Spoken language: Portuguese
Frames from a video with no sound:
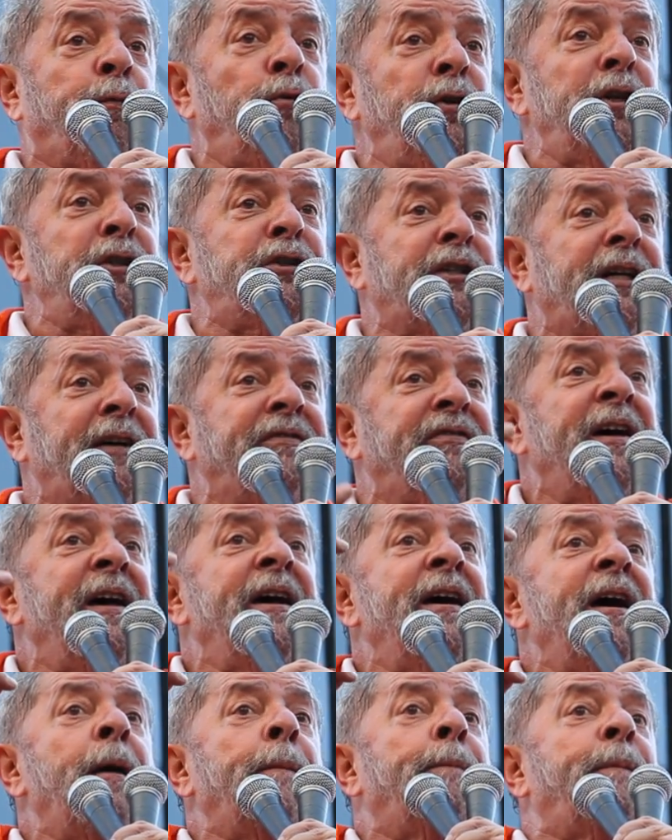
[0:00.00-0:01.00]
políticas
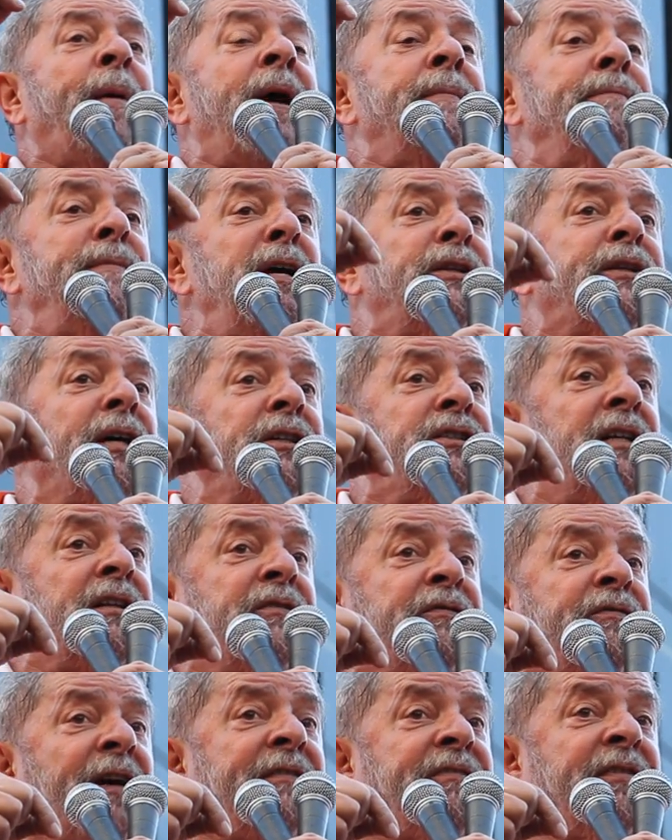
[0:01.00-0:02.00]
permitem a
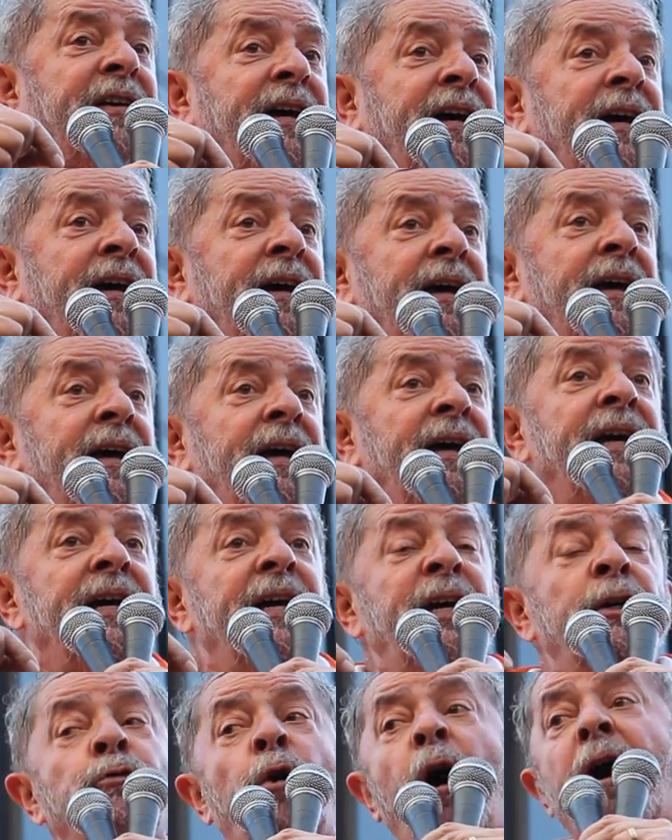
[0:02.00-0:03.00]
gente fazer.
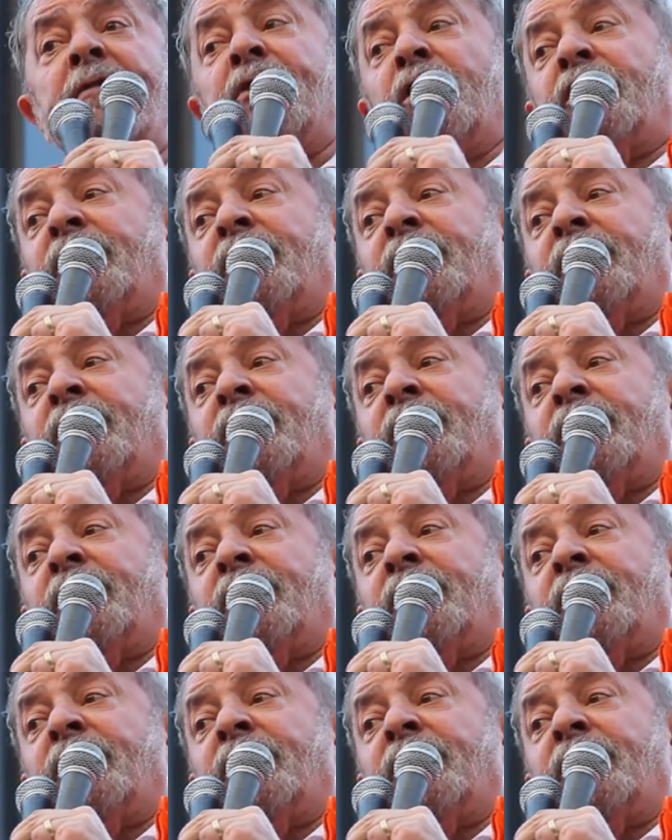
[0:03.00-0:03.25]
E nós